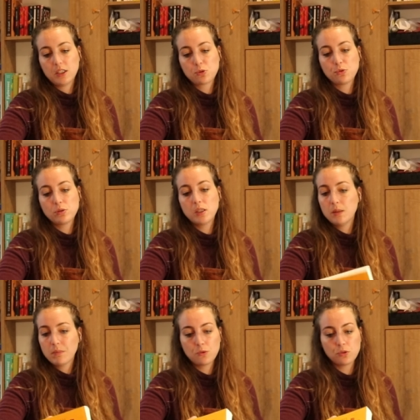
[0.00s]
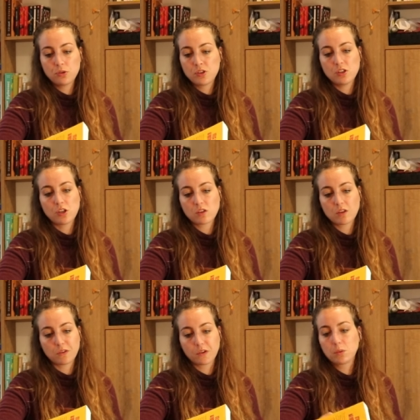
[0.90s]
Et je me suis dit, les maths du quotidien,
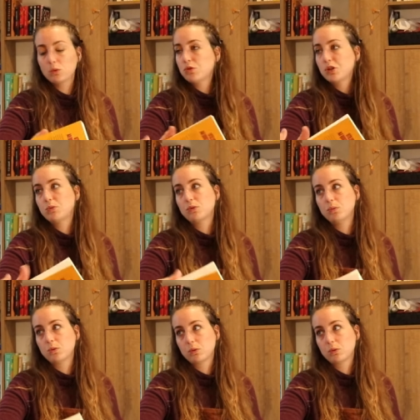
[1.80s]
ça va vraiment toucher beaucoup de